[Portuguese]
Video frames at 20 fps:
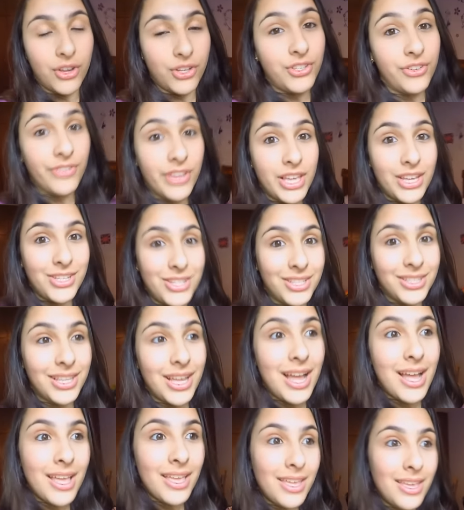porque eu tive que
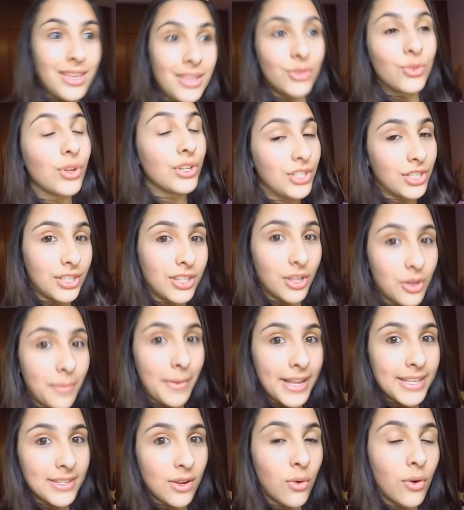adiantar e tô adiantando
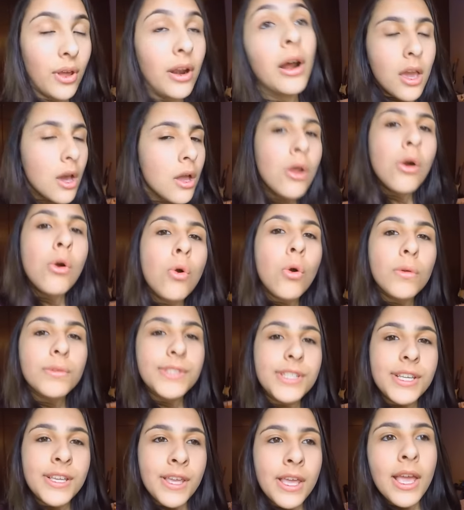mais agora. Eu não
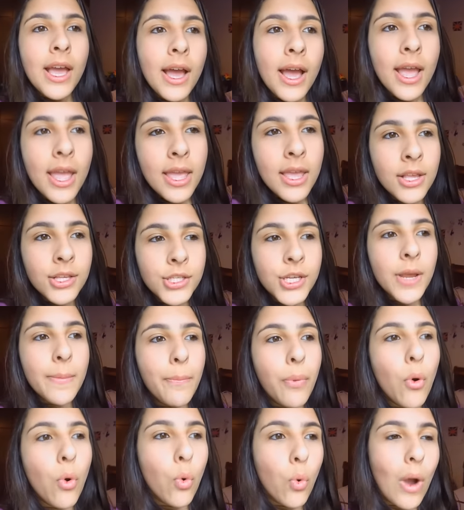conseguia, em
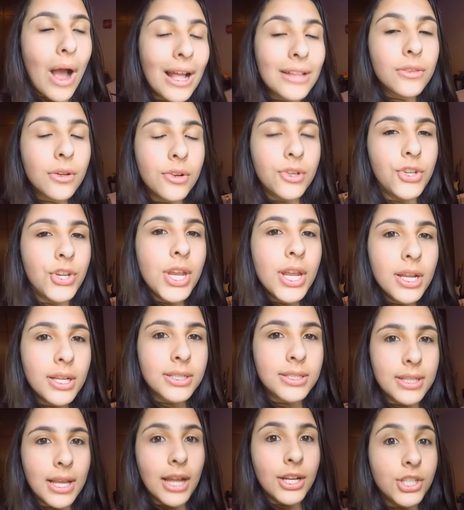tipo 4
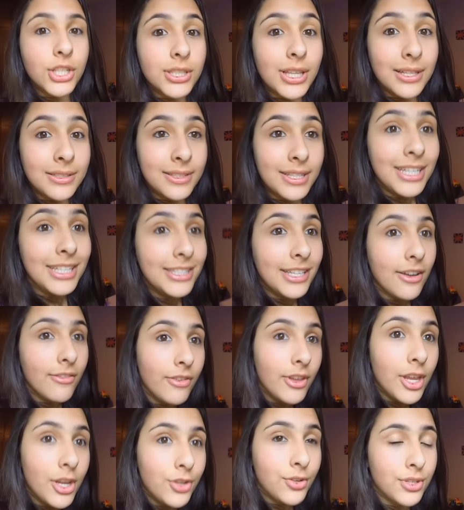dias, adiantar 30
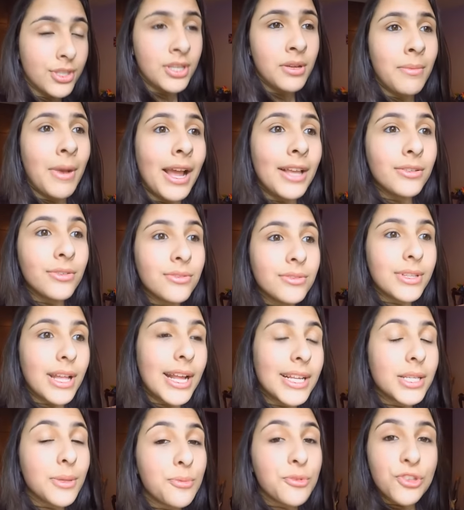vídeos e mais uns
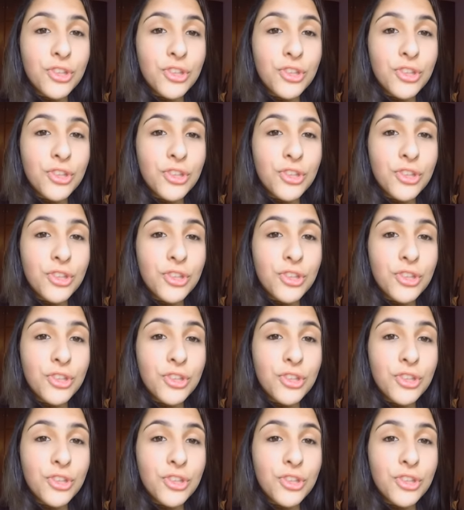10